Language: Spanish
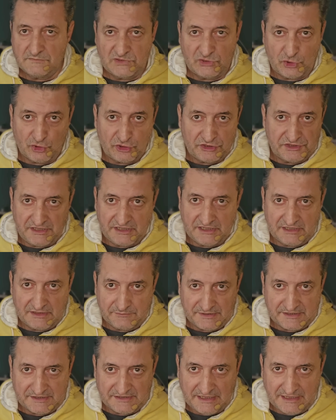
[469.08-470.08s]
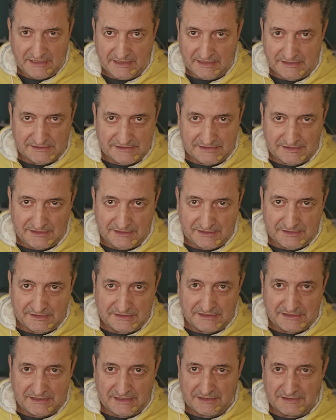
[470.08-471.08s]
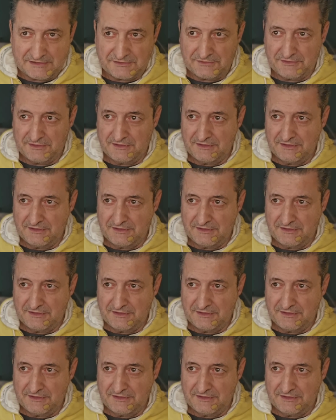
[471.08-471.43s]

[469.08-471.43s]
Tóxica y pesada sería en ese caso.